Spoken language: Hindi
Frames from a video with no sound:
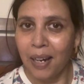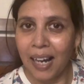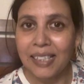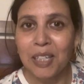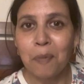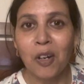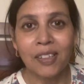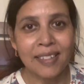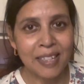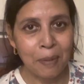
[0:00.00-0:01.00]
आज की
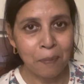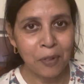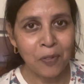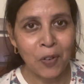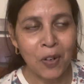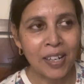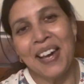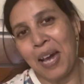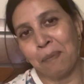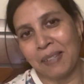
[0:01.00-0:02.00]
बहुत ही सिंपल ब्लॉग
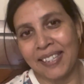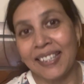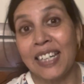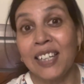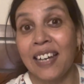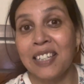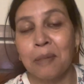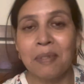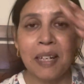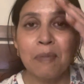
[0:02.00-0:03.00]
एंड पसंद आई लाइक
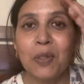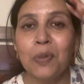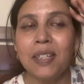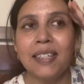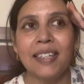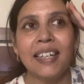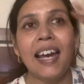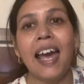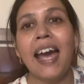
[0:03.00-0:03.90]
सब्सक्राइब जरूर कीजिएगा